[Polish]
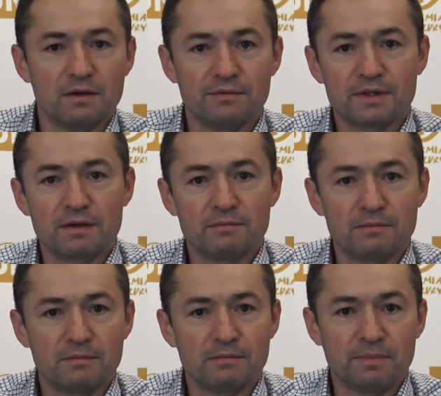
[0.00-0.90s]

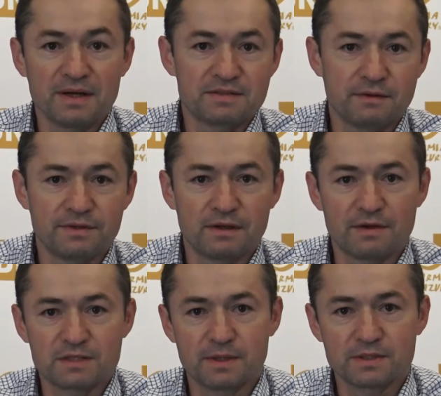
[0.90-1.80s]
Witam Państwa, witam
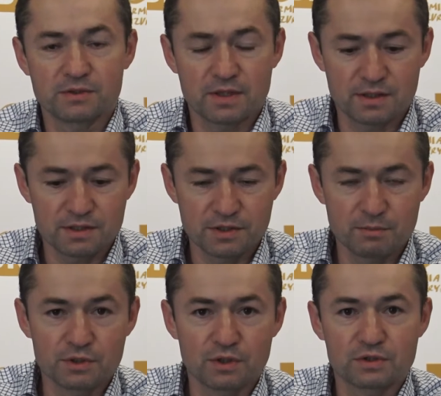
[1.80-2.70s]
Was bardzo serdecznie,
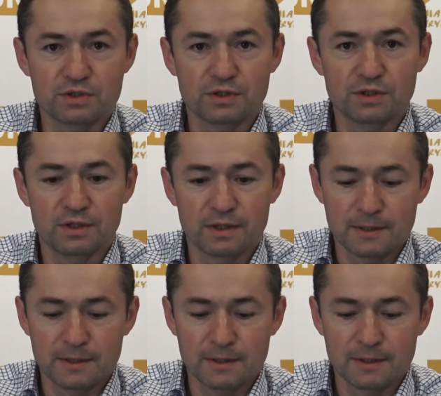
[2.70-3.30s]
moi drodzy.